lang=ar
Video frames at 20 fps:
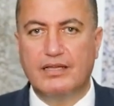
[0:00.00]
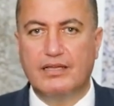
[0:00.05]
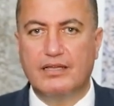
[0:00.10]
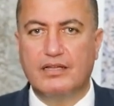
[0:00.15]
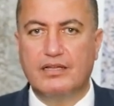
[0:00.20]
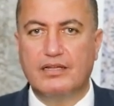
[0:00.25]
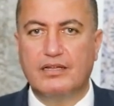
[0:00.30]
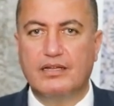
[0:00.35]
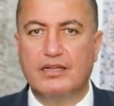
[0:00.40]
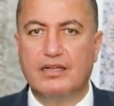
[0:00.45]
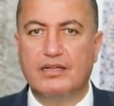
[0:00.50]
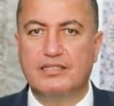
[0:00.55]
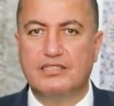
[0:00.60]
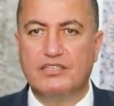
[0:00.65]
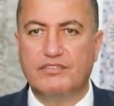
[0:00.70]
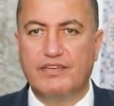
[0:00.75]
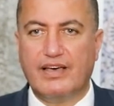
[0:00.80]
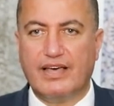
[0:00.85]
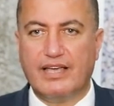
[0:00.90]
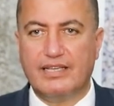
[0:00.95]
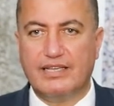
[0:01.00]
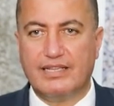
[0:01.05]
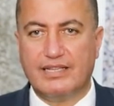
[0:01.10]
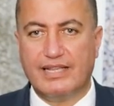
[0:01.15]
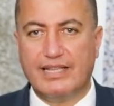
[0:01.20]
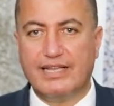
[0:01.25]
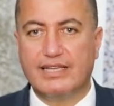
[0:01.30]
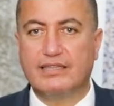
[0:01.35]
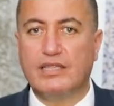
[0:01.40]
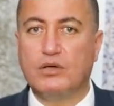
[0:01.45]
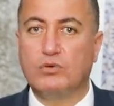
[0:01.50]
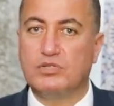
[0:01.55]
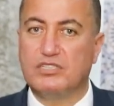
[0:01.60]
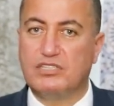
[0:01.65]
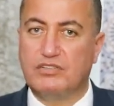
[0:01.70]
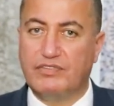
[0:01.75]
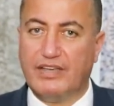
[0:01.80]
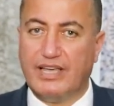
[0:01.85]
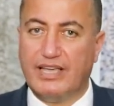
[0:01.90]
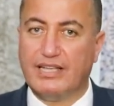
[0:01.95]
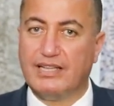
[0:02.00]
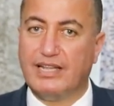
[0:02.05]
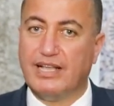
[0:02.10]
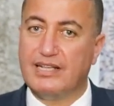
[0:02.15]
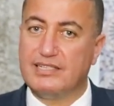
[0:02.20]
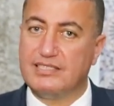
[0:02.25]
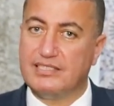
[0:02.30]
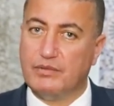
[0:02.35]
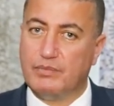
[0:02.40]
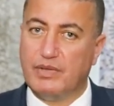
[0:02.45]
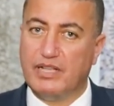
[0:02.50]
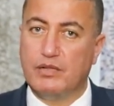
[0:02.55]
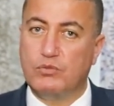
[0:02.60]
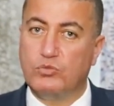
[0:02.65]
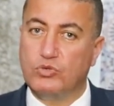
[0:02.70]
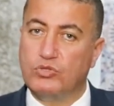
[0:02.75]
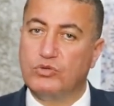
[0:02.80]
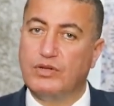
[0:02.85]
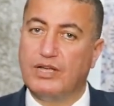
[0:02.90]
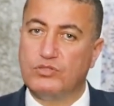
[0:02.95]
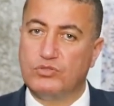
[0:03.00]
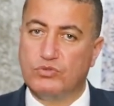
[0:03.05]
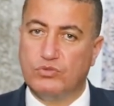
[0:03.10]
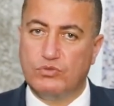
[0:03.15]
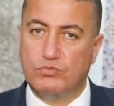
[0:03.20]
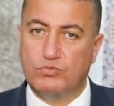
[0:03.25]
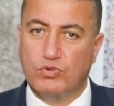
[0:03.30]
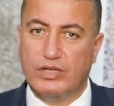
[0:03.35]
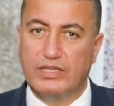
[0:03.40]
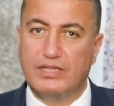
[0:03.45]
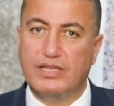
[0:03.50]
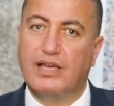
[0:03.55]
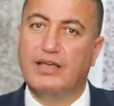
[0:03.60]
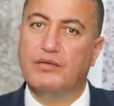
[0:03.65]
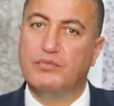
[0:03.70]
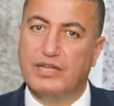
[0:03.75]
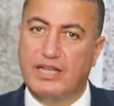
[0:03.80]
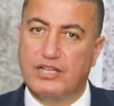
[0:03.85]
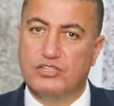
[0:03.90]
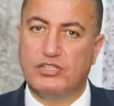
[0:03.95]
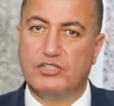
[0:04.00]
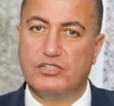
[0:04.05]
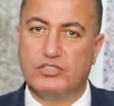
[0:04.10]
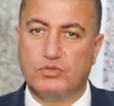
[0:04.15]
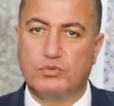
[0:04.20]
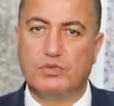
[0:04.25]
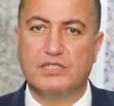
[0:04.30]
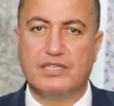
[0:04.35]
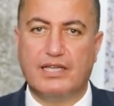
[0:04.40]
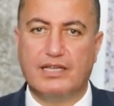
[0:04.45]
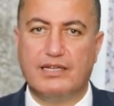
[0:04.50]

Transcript: آه، الاتفاقيات الاطار والاتفاقيات الخاصه بهذه المدن غتكون مهيئه من اجل التصويت